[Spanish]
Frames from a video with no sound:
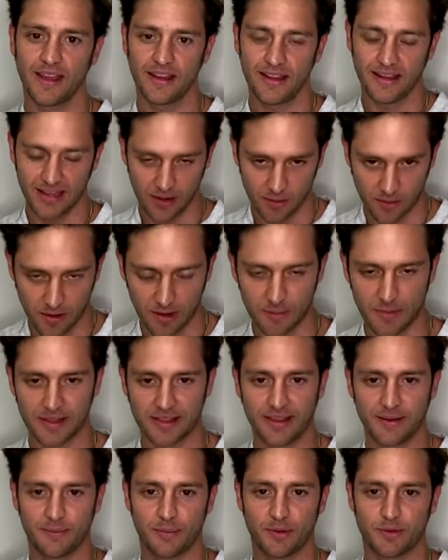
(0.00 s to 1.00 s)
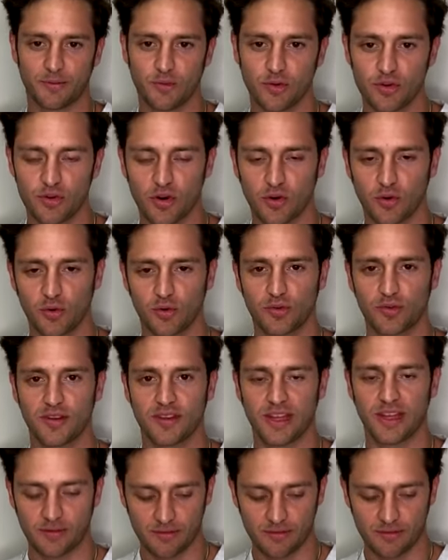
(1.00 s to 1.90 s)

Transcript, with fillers: Igualmente, pues mucho gusto y ten